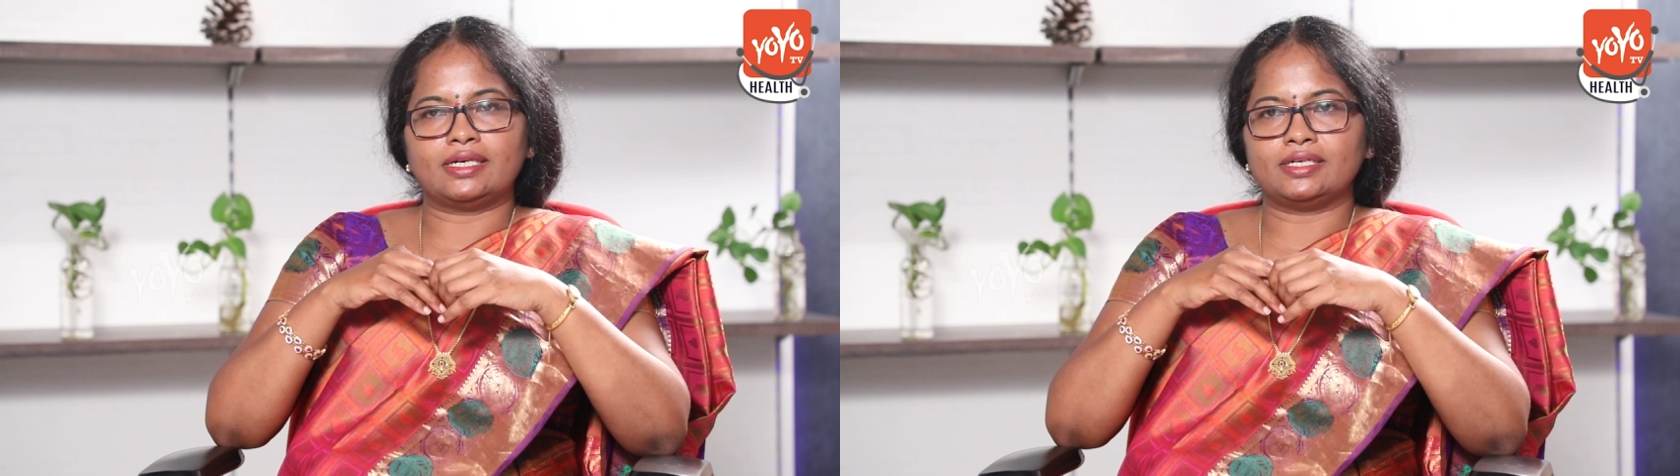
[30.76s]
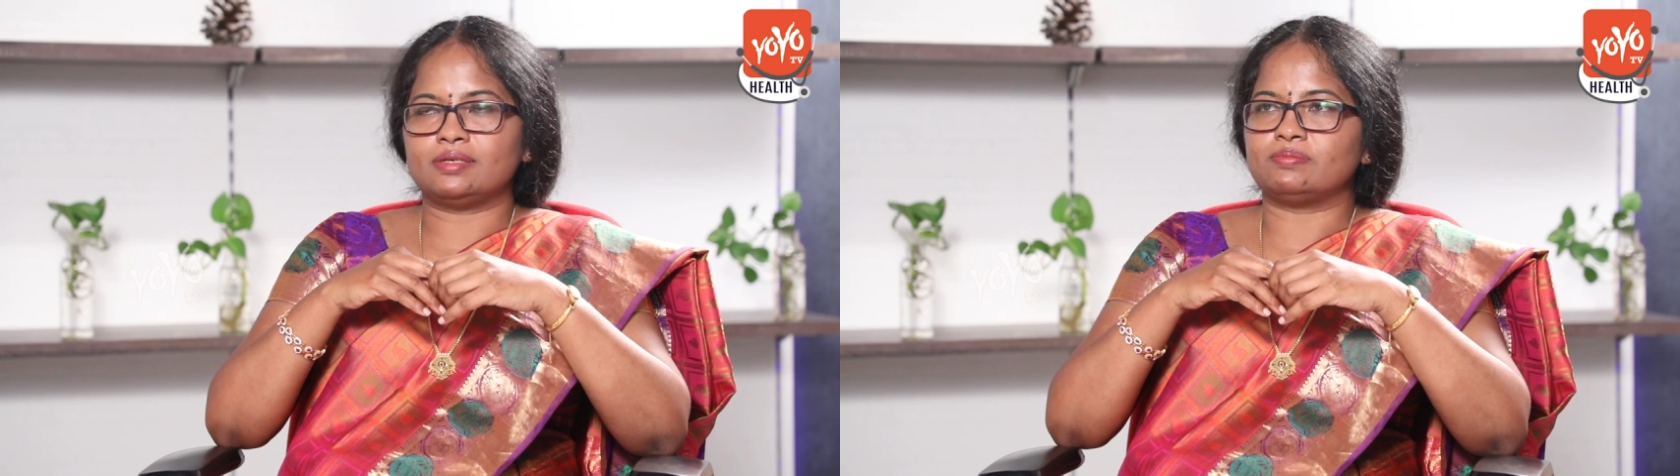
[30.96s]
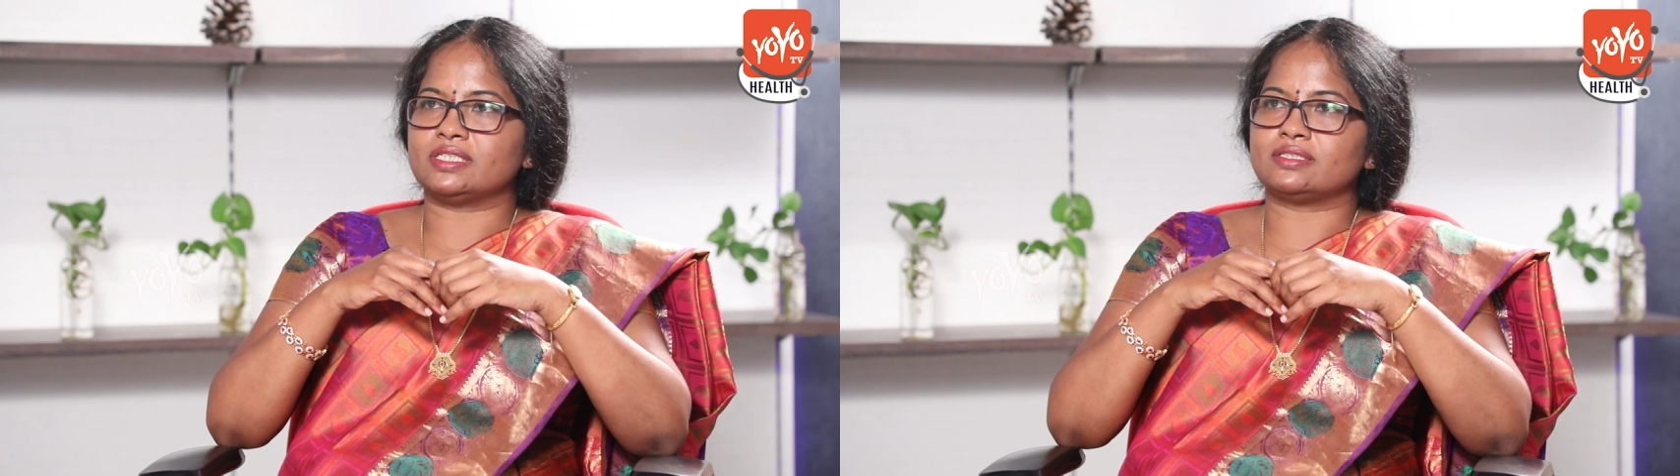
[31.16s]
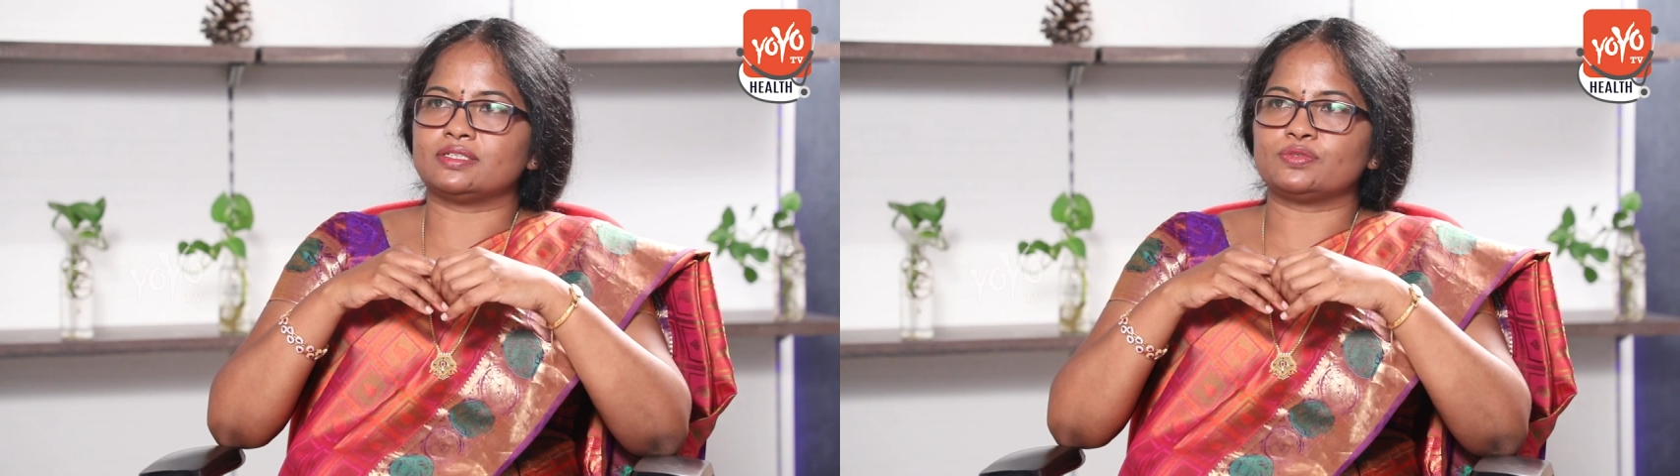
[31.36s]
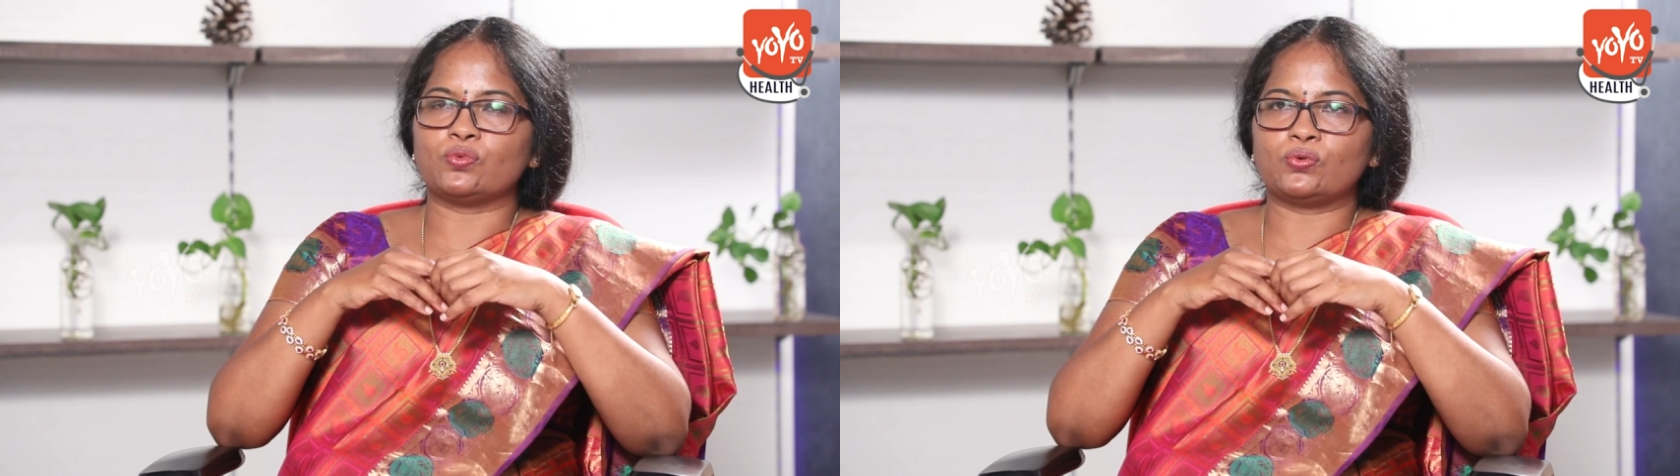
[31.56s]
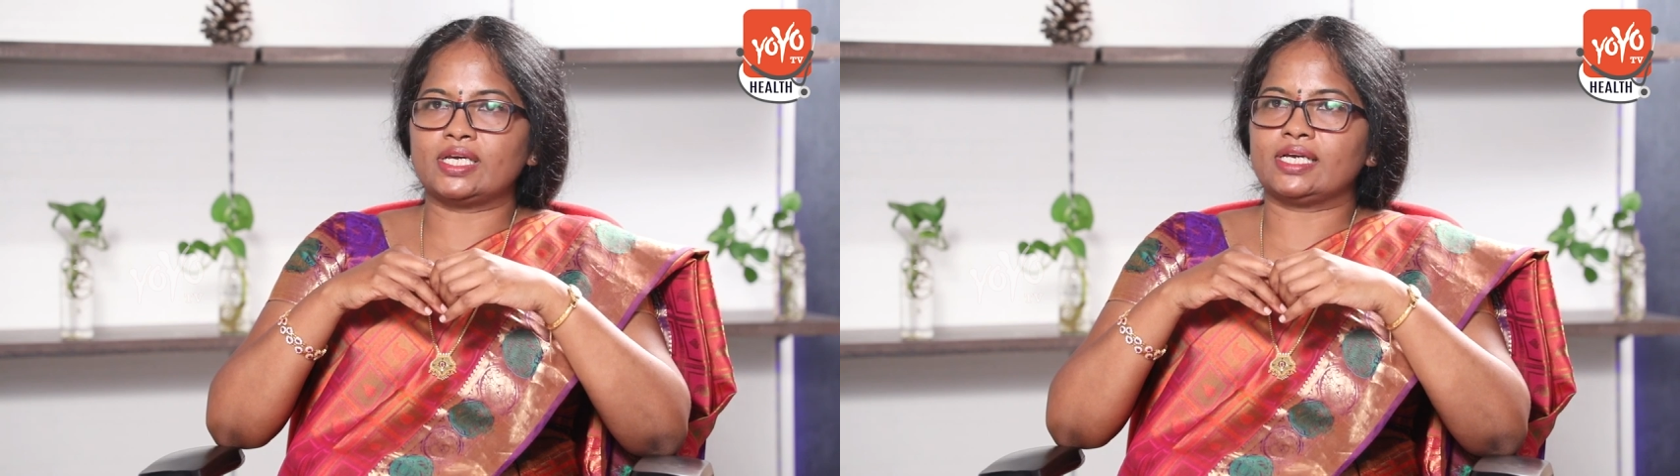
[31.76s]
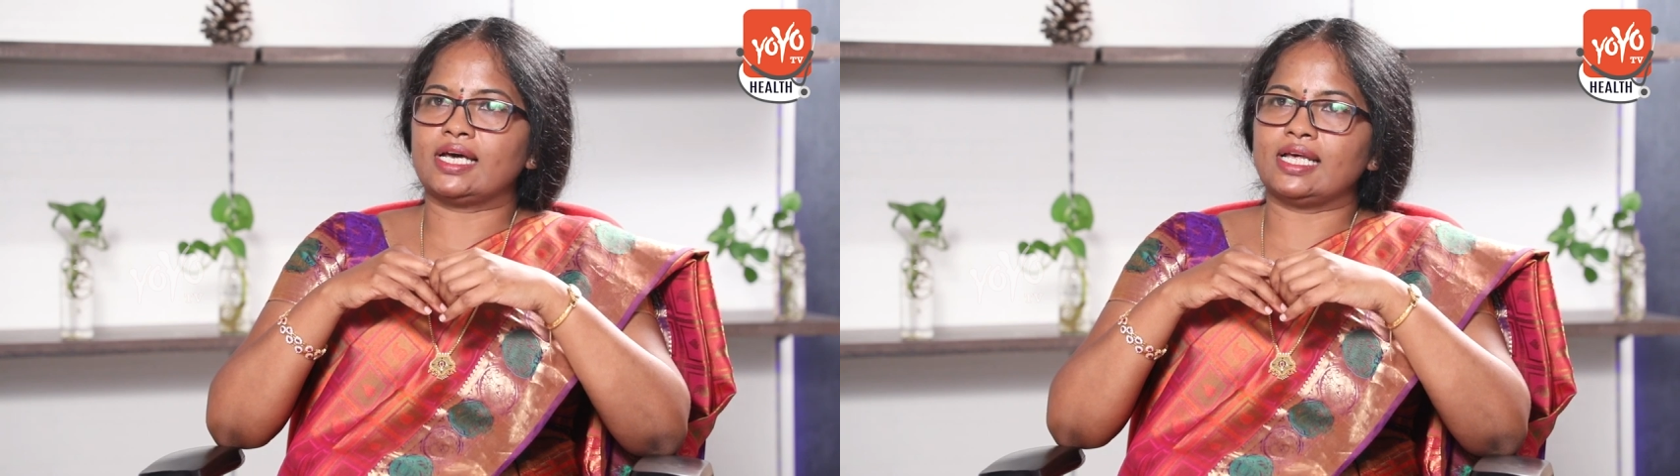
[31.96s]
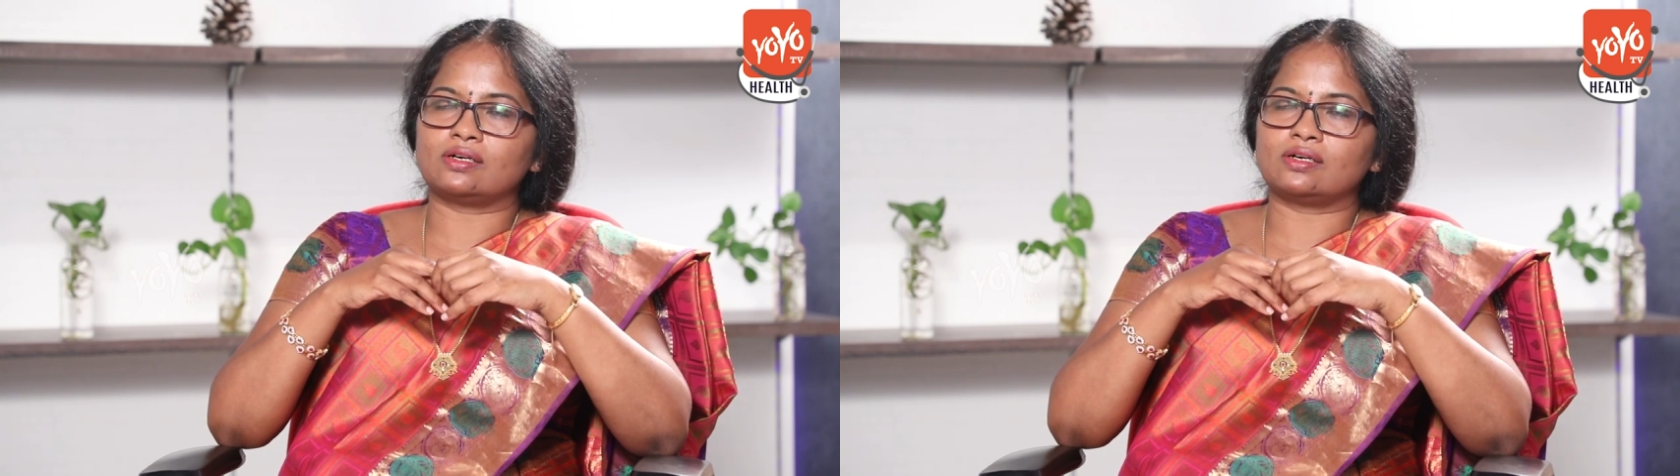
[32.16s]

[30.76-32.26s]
హండ్రెడ్ పర్సెంట్ స్మోకింగ్